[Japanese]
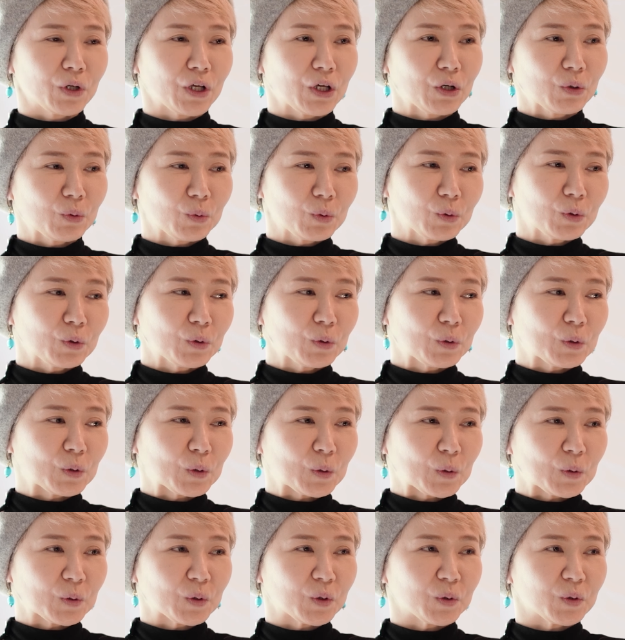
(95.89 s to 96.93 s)
これ
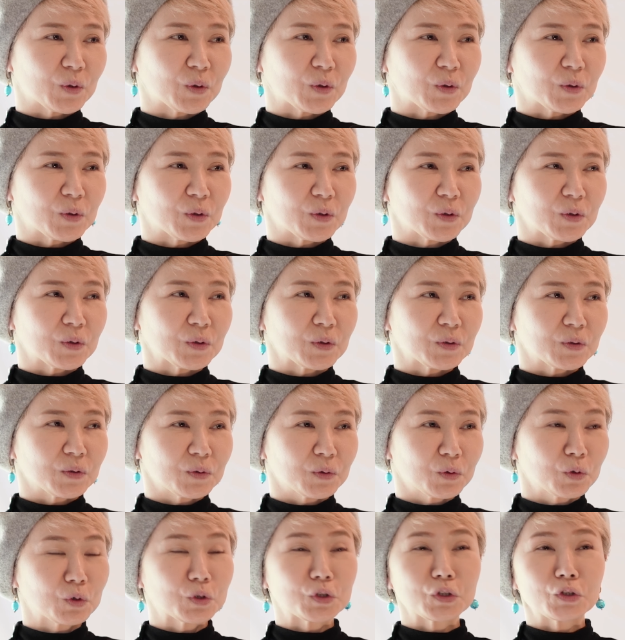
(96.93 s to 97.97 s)
を
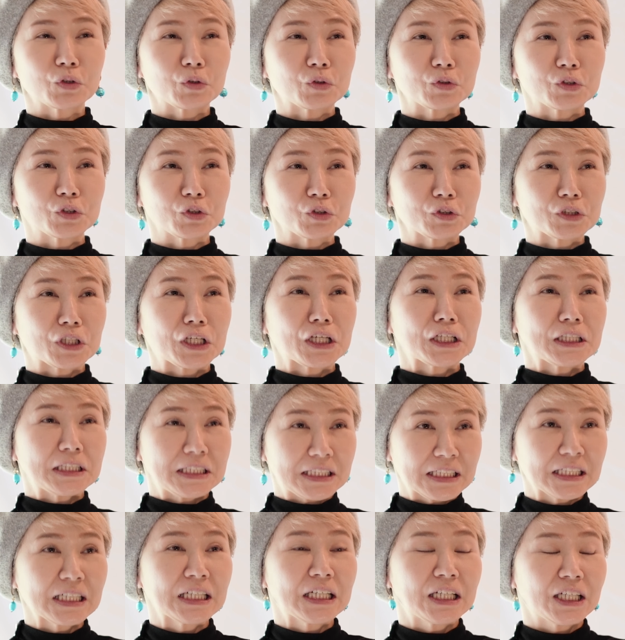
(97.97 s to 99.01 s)
多くの女性
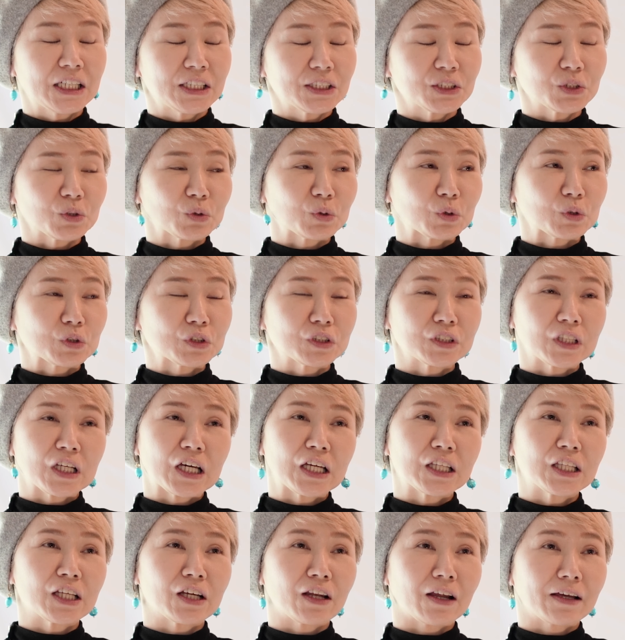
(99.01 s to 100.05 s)
にちょっと
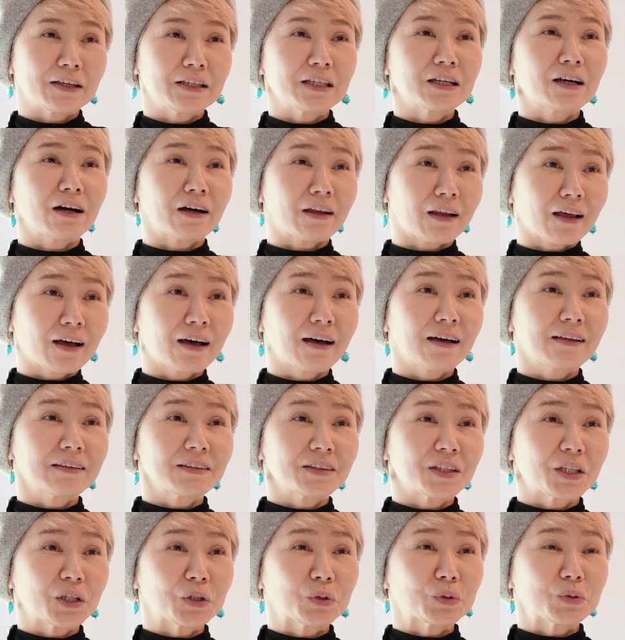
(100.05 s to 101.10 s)
伝えたらいいか
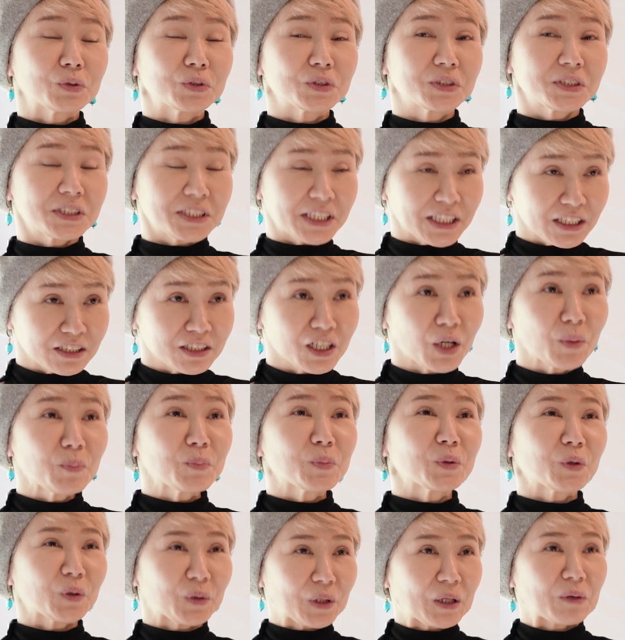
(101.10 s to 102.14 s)
なっていう
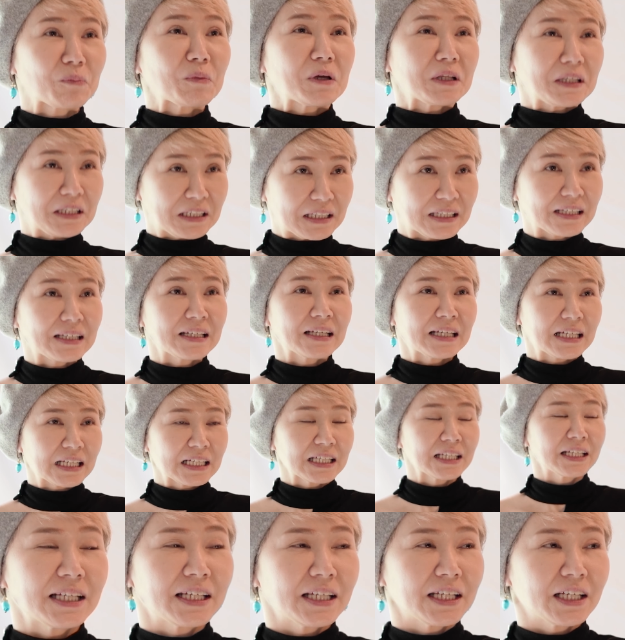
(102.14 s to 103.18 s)
スキルアップのために
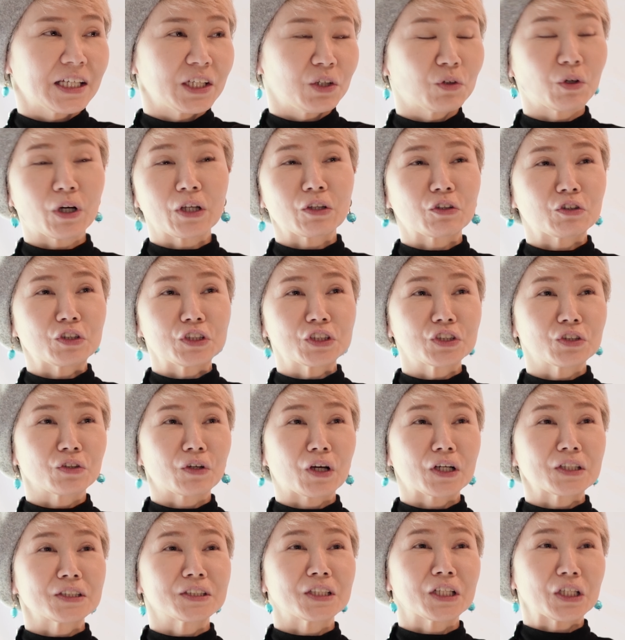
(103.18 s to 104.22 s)
ヨガの
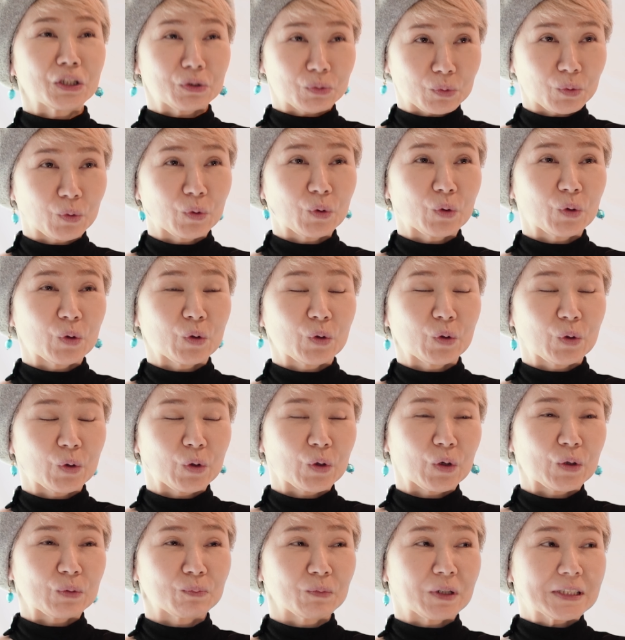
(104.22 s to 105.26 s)
インストラクターの、
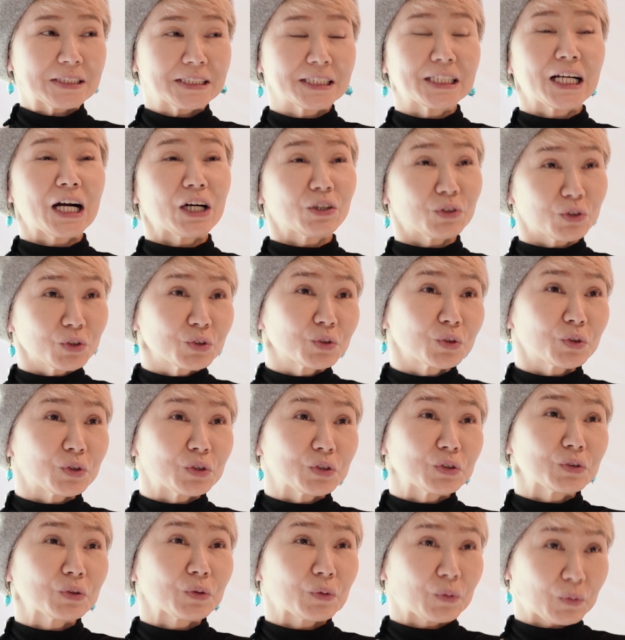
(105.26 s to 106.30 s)
まあ、資格と
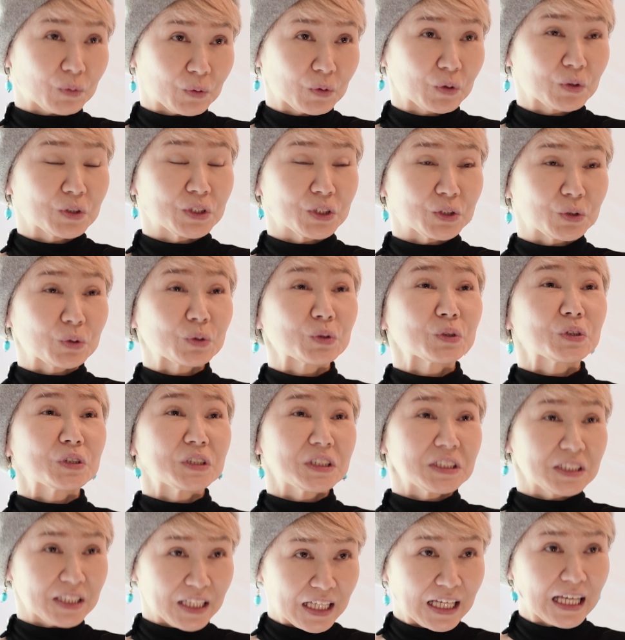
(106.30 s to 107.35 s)
いうのを取
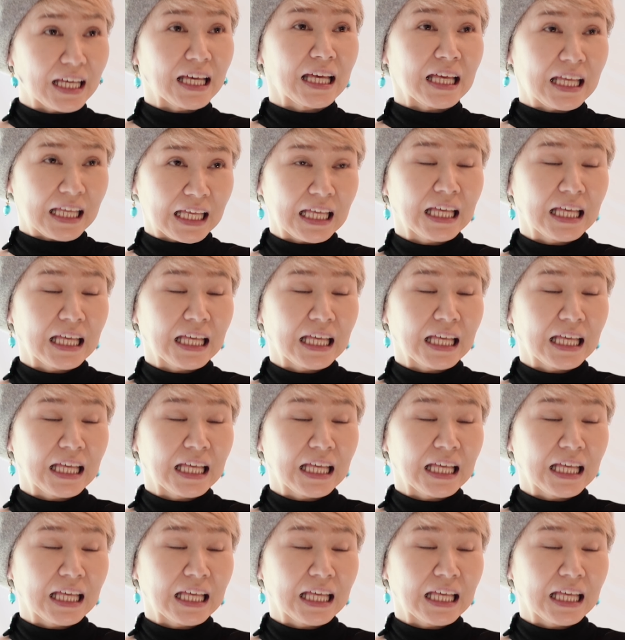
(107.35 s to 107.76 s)
得して